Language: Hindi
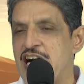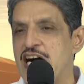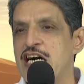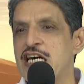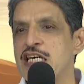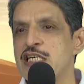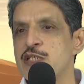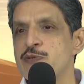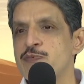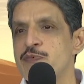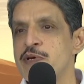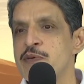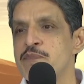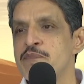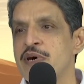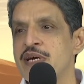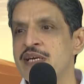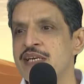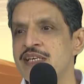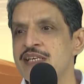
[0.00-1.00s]
आज भी
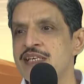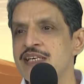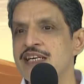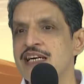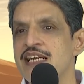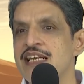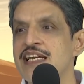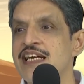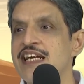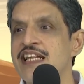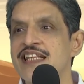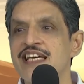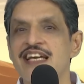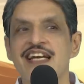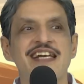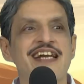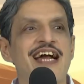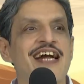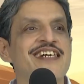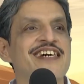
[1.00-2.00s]
मन कल की
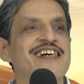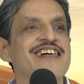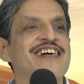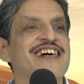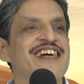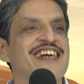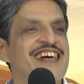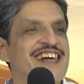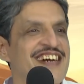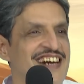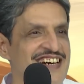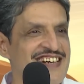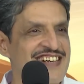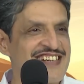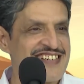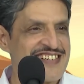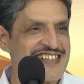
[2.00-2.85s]
तरह नाटक करेगा